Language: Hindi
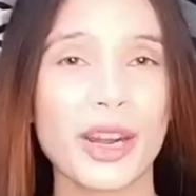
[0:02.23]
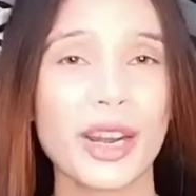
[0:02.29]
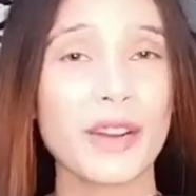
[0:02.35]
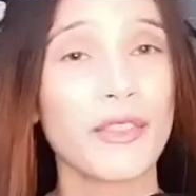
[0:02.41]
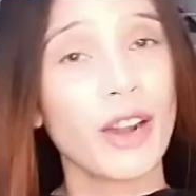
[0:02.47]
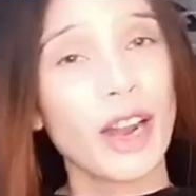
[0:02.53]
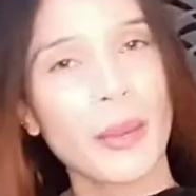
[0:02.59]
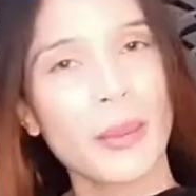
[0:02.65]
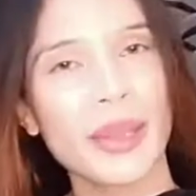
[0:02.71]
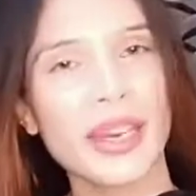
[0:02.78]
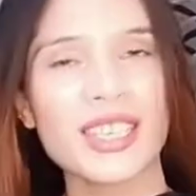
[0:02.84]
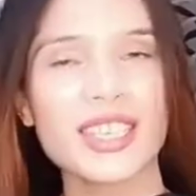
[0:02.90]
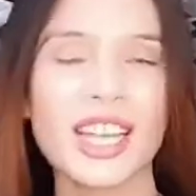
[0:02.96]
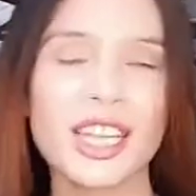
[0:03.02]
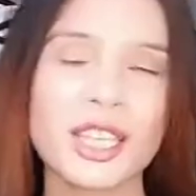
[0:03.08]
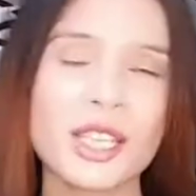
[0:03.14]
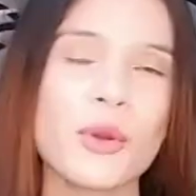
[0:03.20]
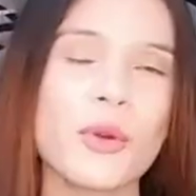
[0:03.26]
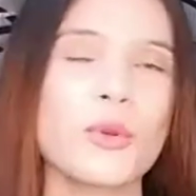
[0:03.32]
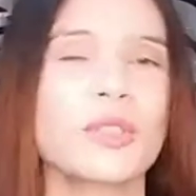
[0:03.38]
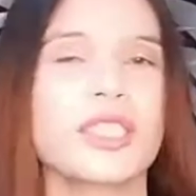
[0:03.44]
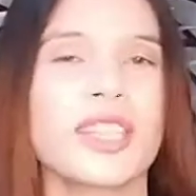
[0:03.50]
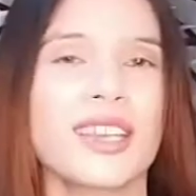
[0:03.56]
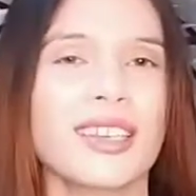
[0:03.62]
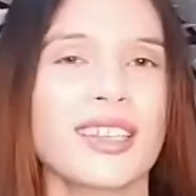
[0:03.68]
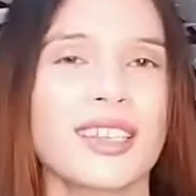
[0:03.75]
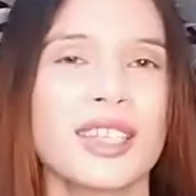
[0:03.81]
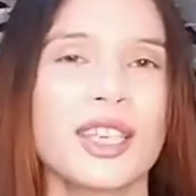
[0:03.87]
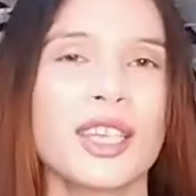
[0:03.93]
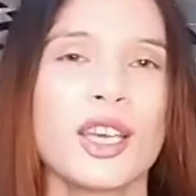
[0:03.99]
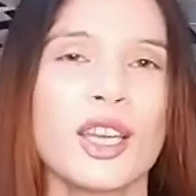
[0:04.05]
और वहाँ मेरी शादी हो जाएगी